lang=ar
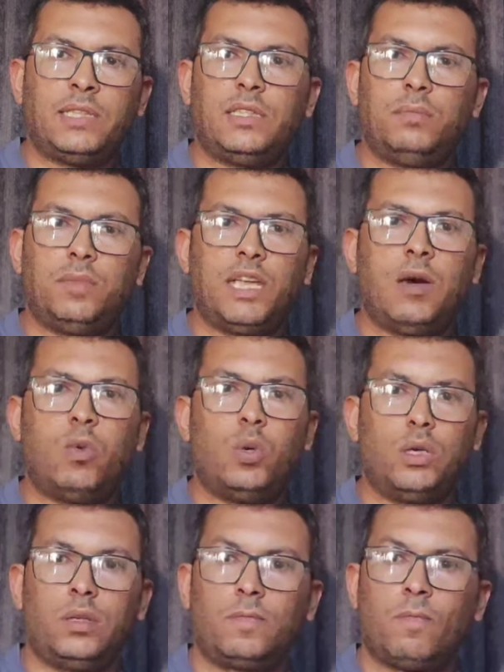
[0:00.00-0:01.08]
عندي من
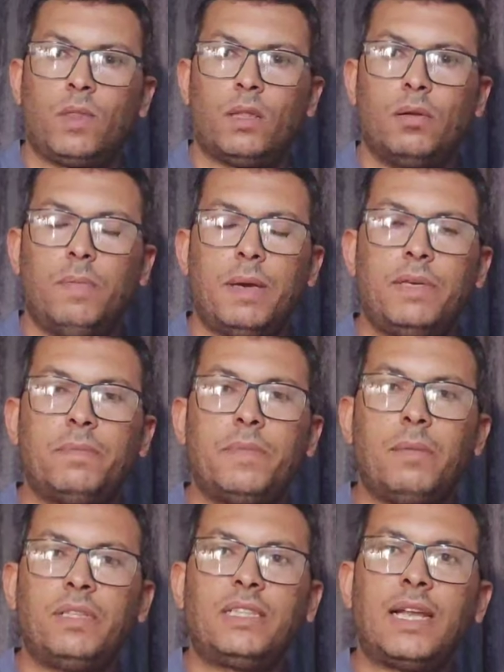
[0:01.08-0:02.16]
اول الباب
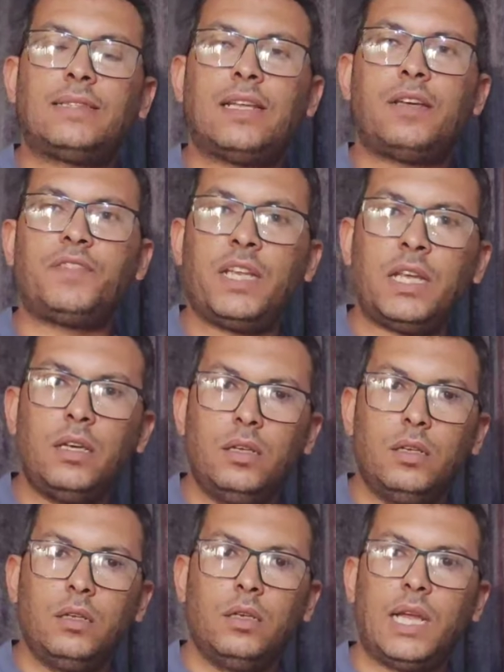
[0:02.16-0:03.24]
يبدا من 3000 جنيه
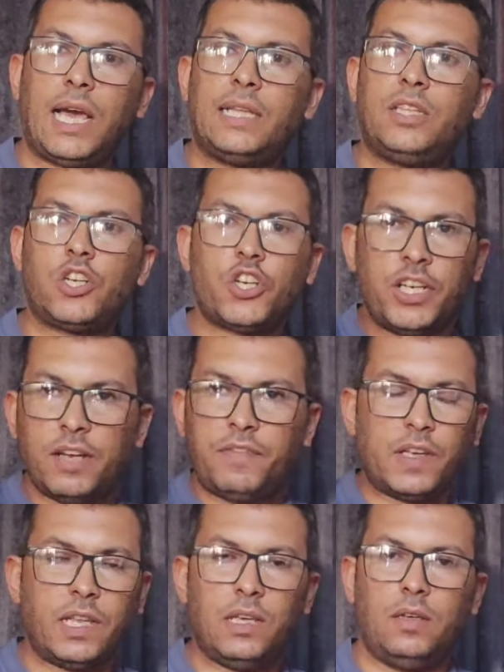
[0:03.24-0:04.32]
لحد
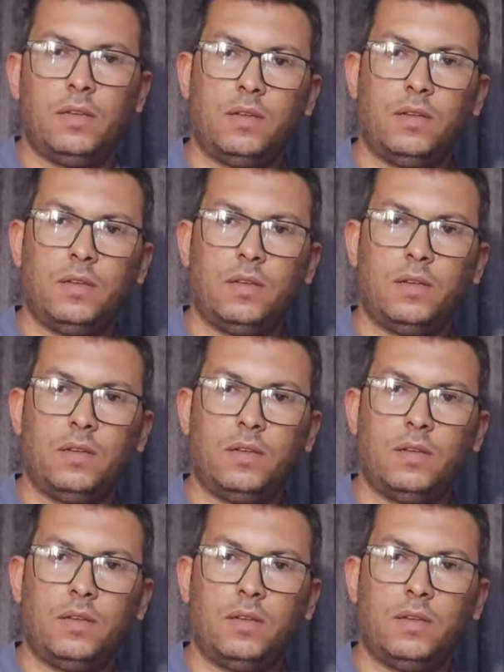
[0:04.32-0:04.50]
20000 جنيه